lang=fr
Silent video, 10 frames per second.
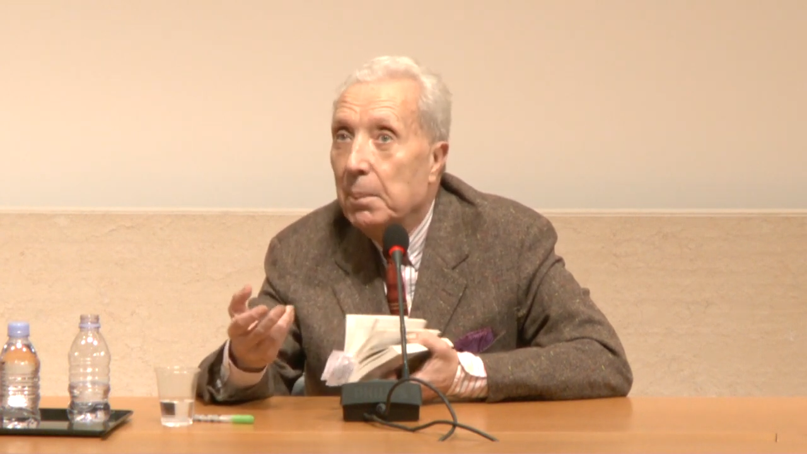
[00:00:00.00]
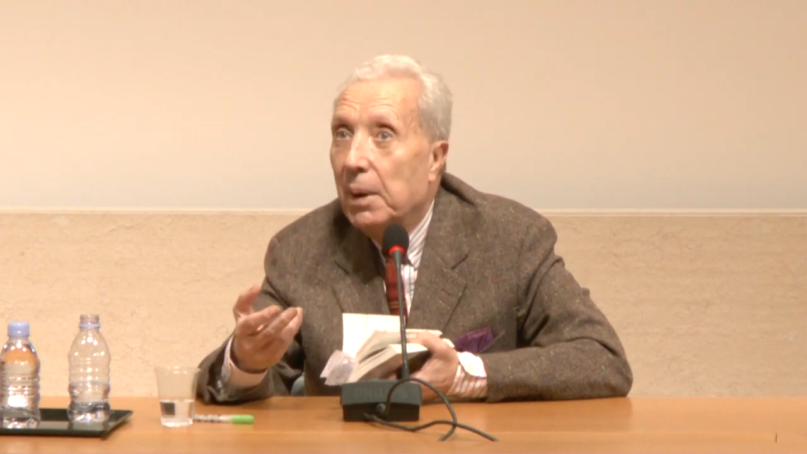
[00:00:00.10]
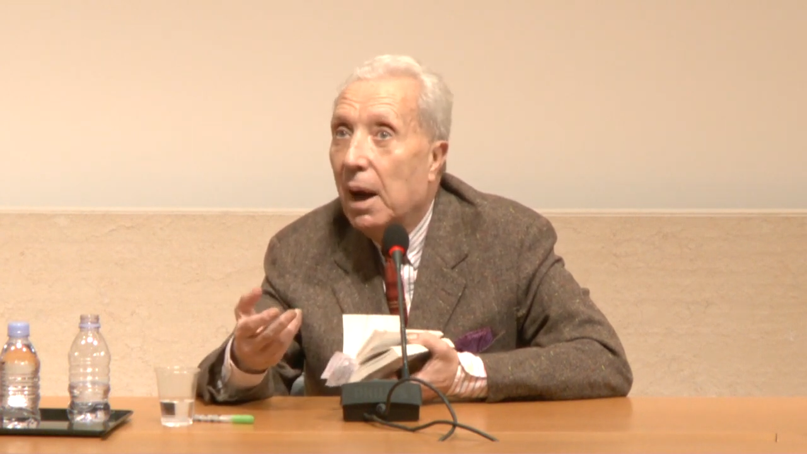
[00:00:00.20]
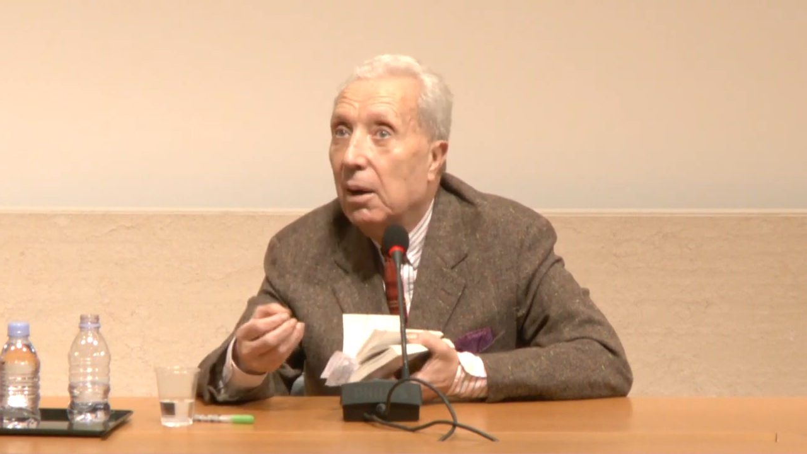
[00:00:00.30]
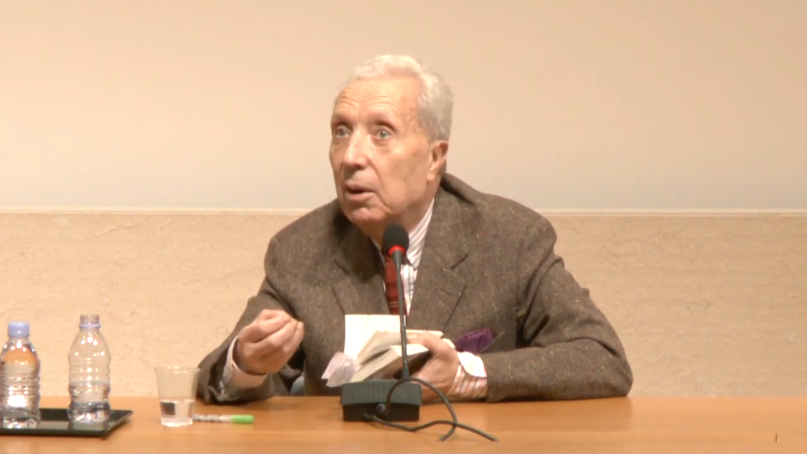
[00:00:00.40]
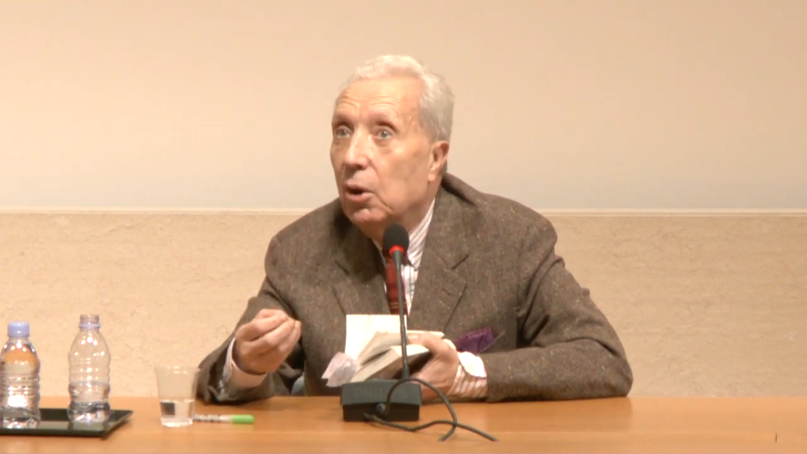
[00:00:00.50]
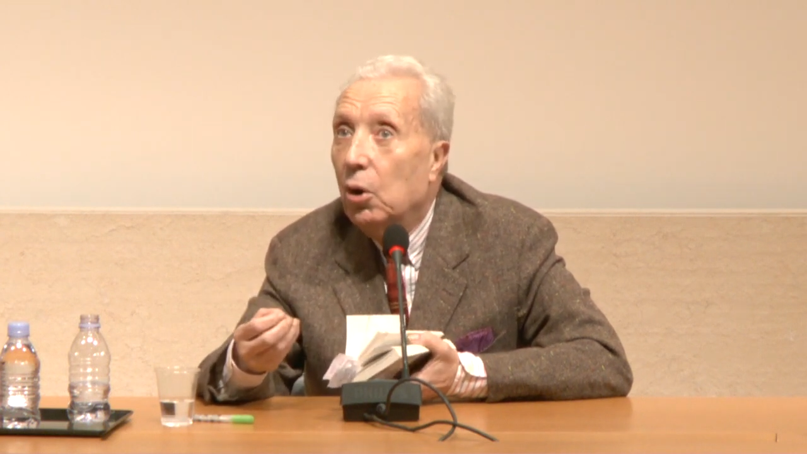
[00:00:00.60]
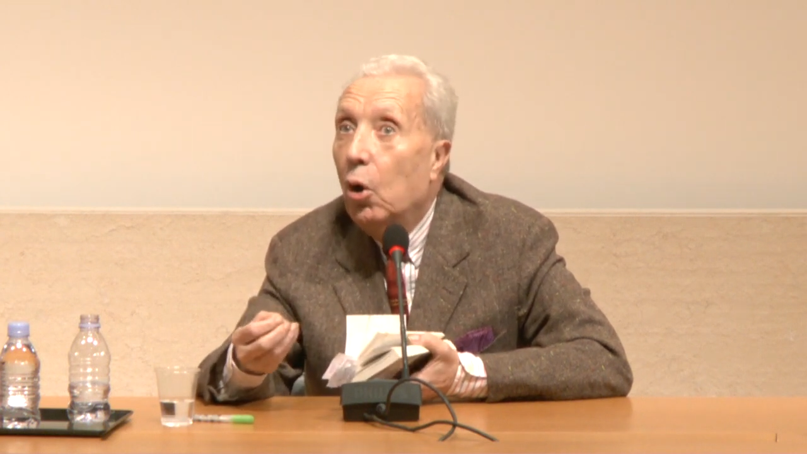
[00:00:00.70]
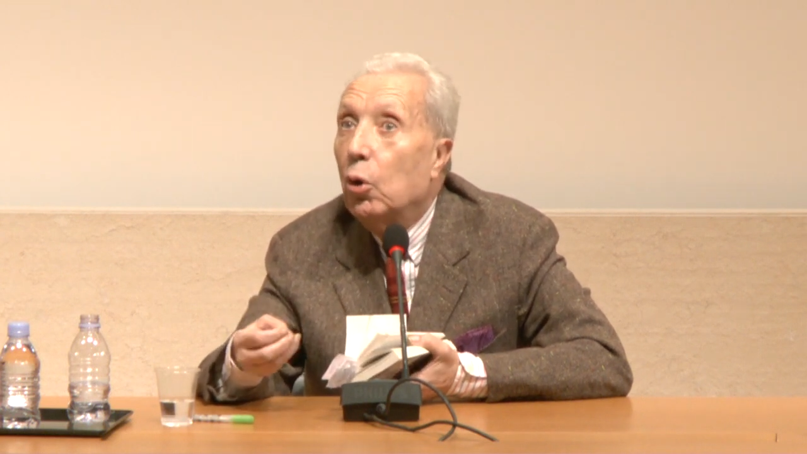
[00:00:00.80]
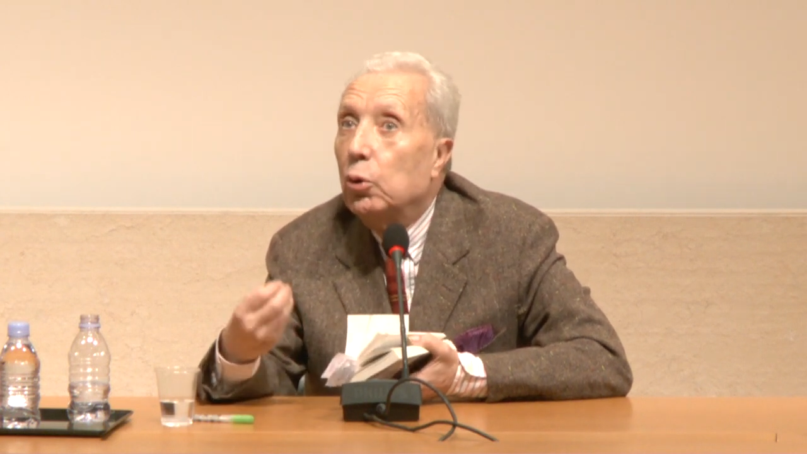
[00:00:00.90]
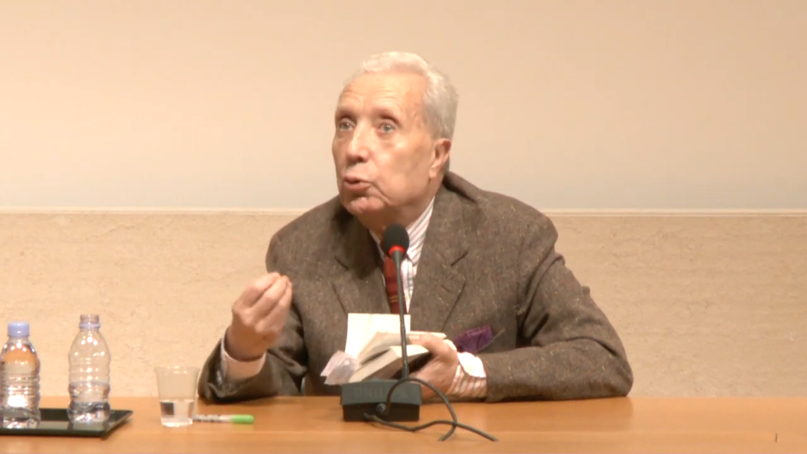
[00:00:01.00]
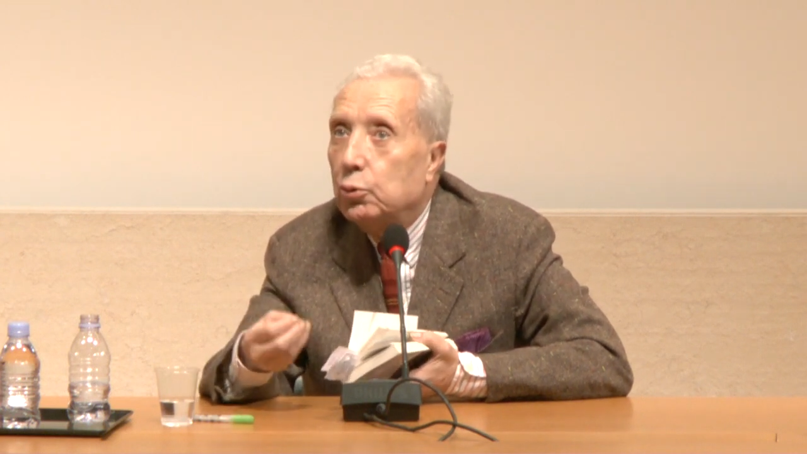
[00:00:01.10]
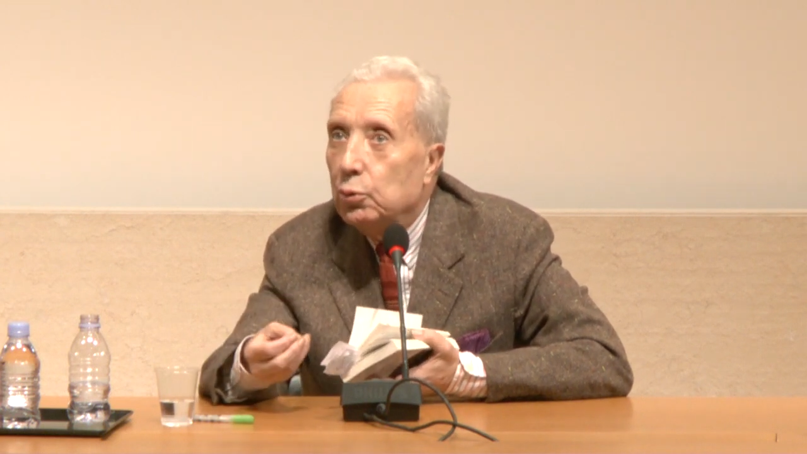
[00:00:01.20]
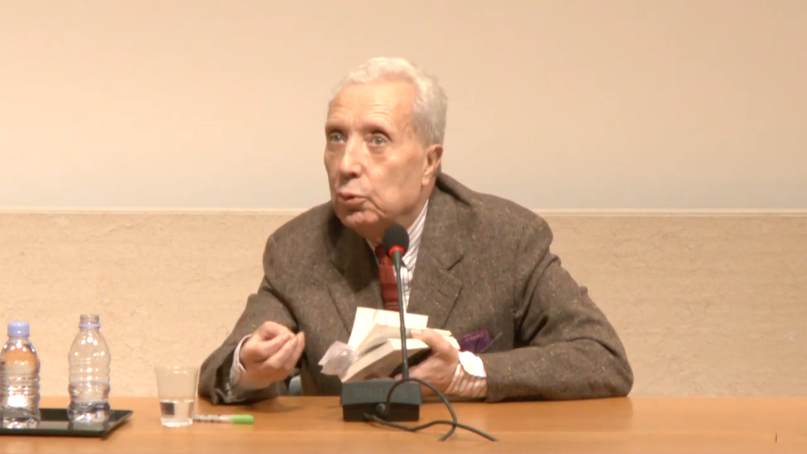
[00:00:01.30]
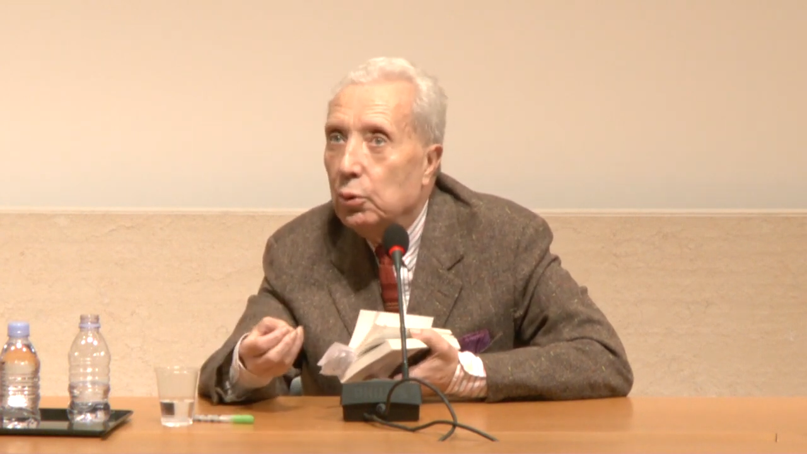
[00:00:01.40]
par un
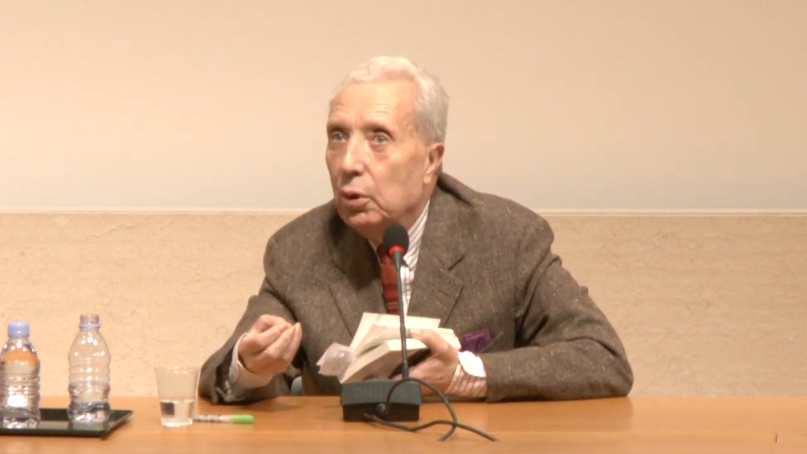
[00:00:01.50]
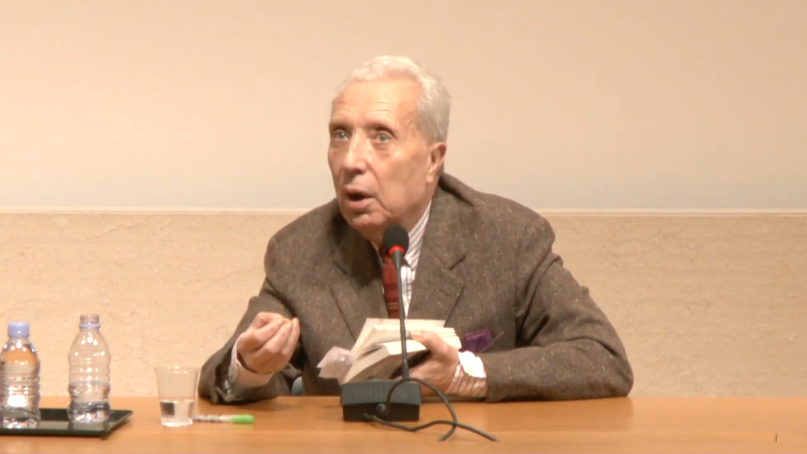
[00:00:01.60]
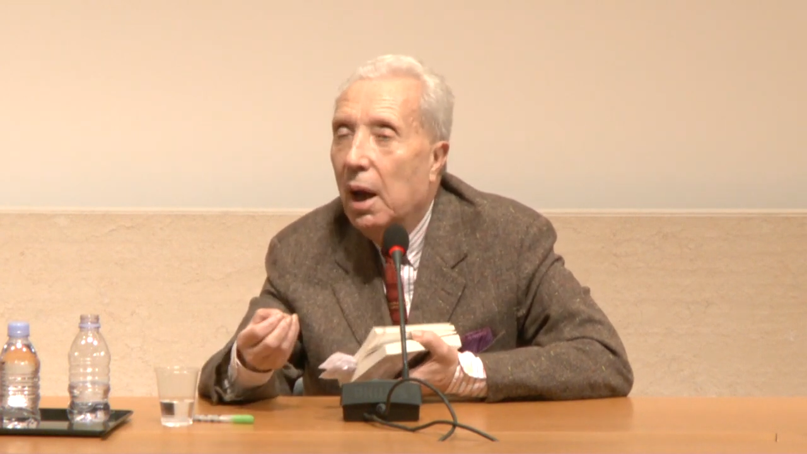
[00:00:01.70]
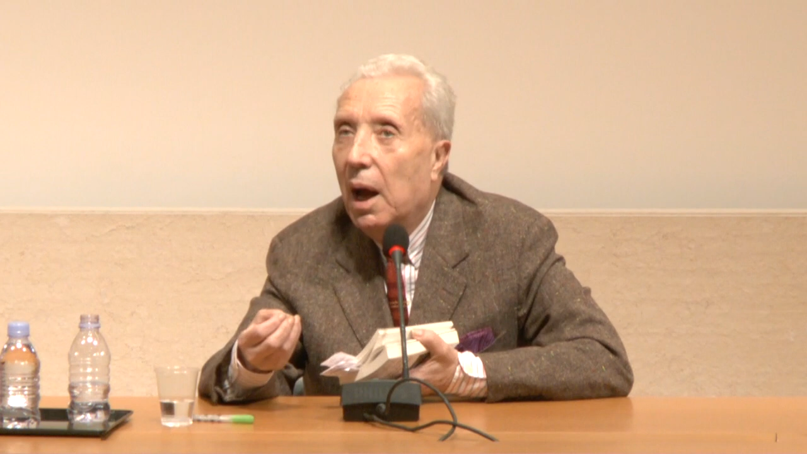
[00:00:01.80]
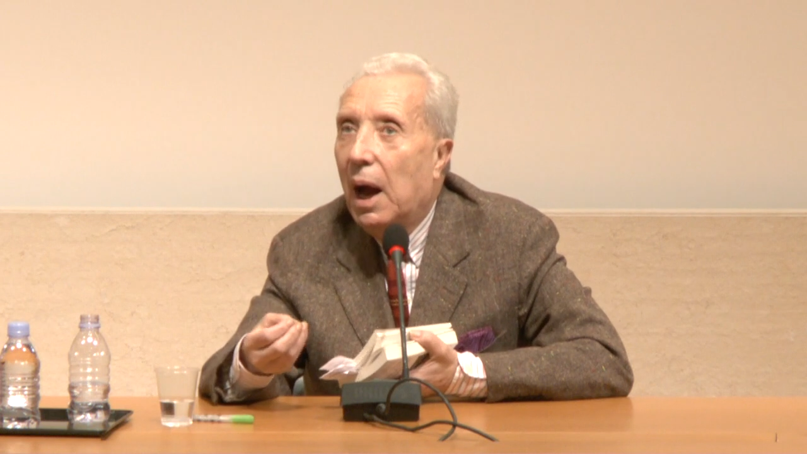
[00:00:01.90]
retour